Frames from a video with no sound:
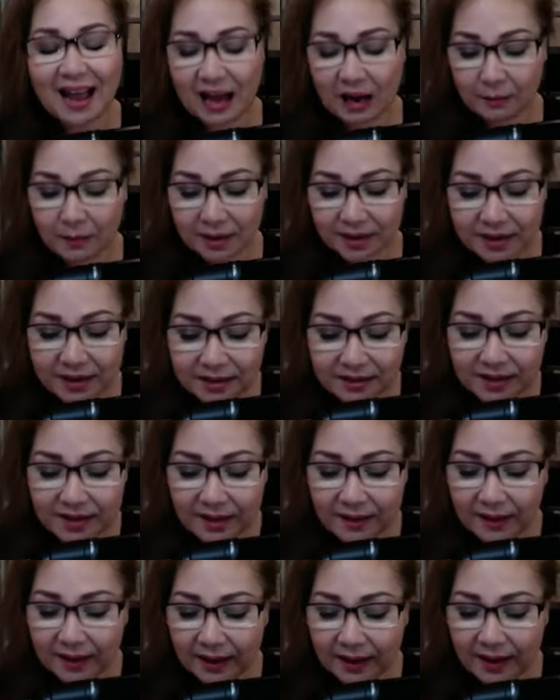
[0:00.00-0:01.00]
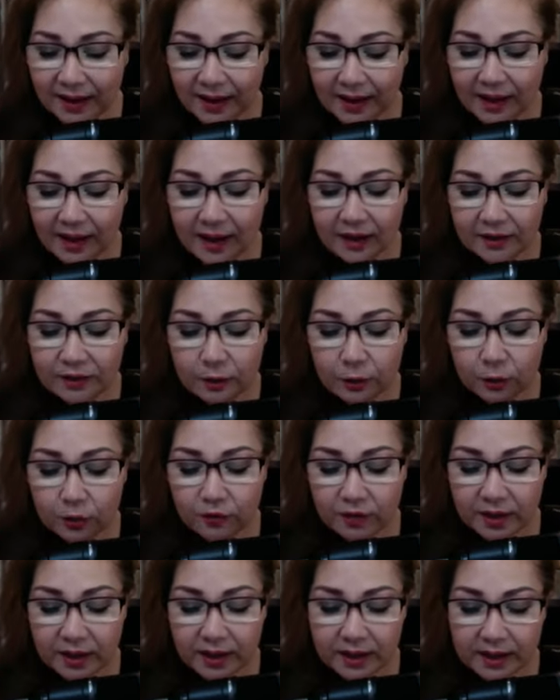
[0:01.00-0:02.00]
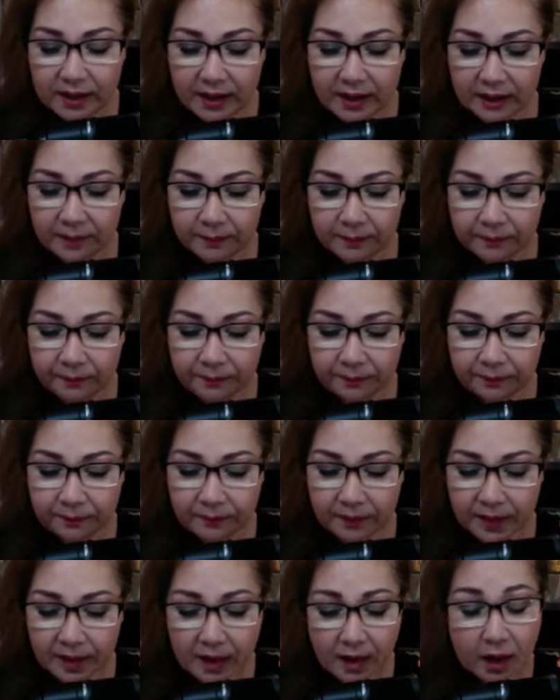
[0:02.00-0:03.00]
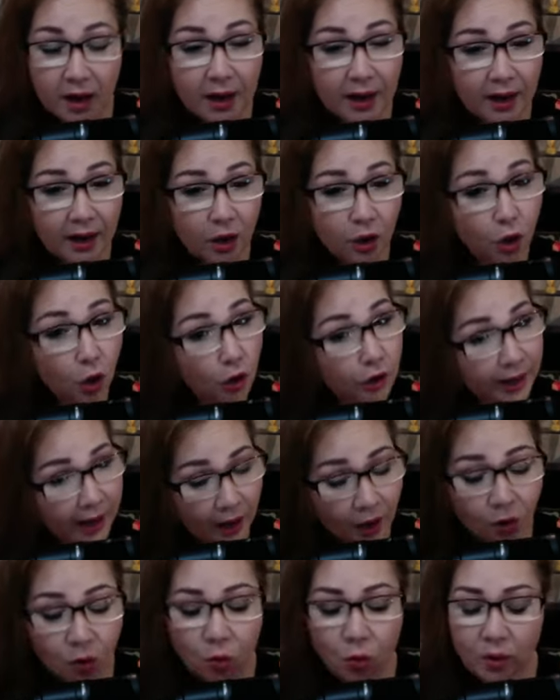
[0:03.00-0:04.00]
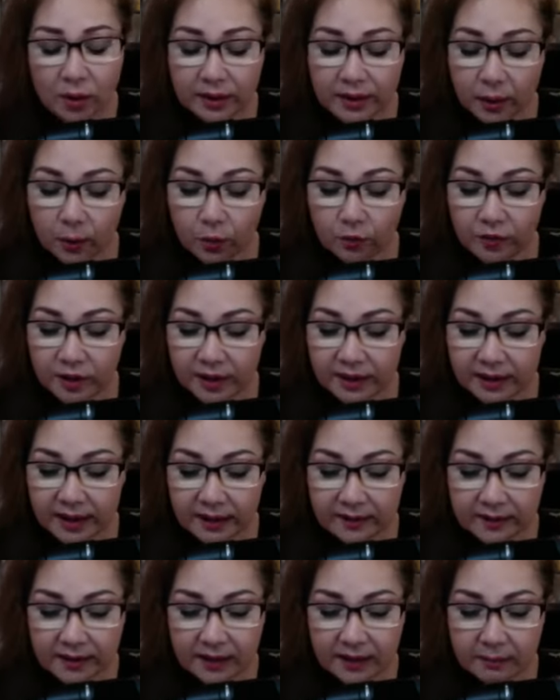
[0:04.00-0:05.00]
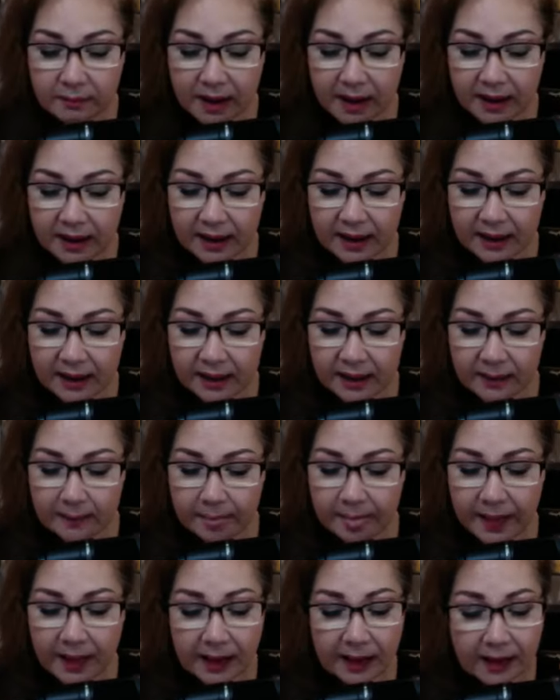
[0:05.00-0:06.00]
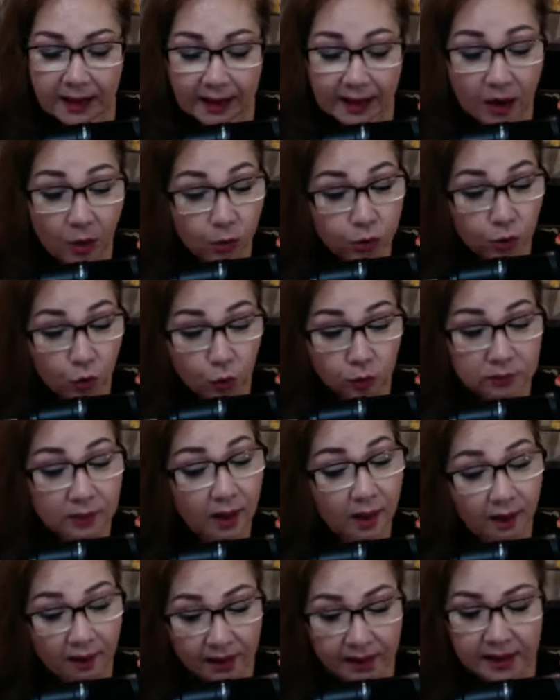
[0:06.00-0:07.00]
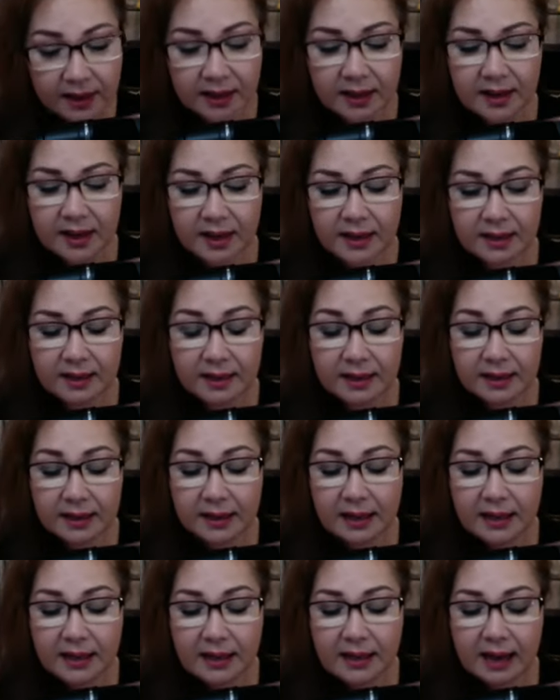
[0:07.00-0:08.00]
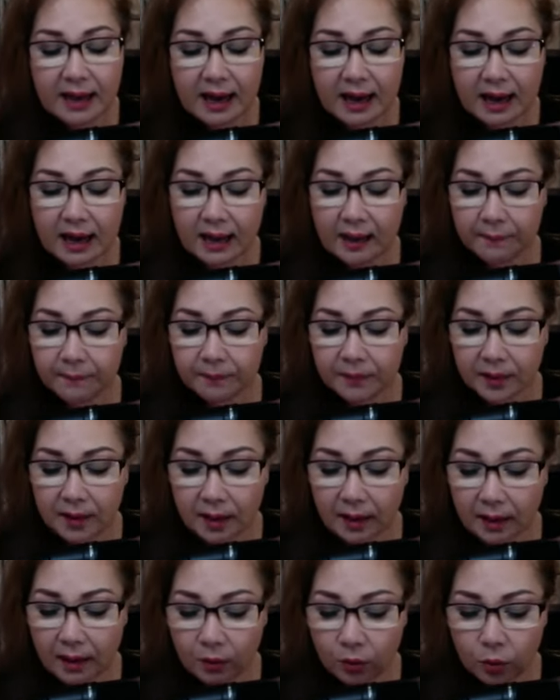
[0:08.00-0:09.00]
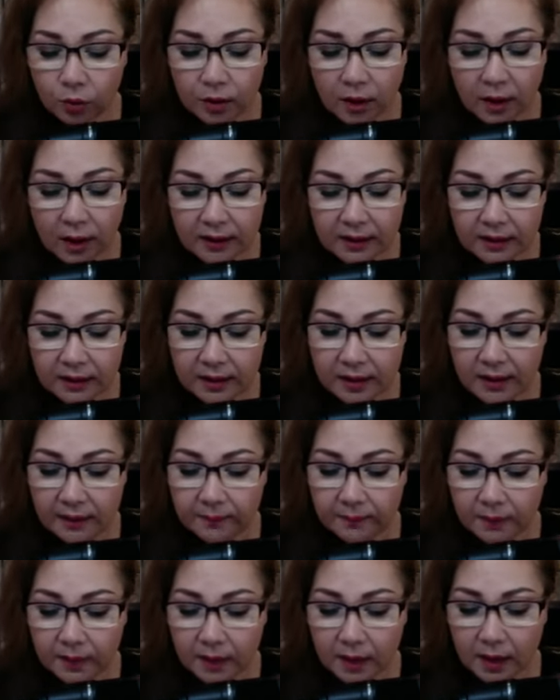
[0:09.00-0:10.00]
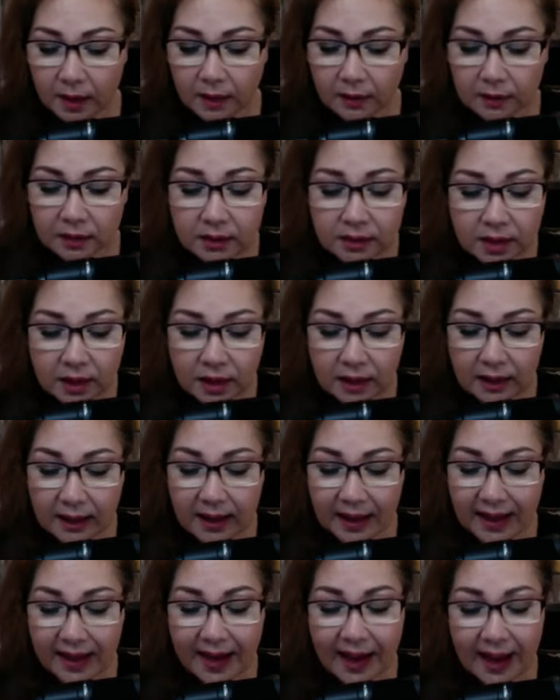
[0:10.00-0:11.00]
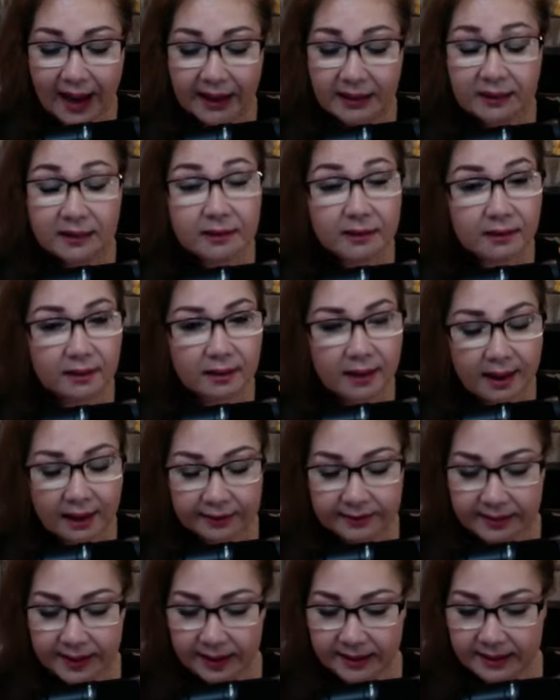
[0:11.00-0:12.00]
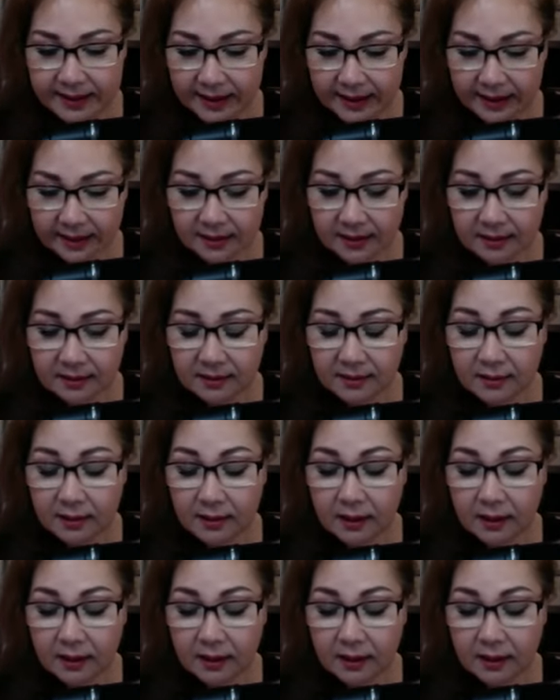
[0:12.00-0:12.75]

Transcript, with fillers: ở bên dưới. Thưa quý vị, à, nó có dặn uống đó nha quý vị nha, nhưng cái bài này là công dụng thần kỳ đây, là của nó là như vậy. Thứ nhất là cải thiện làn da nhanh hơn,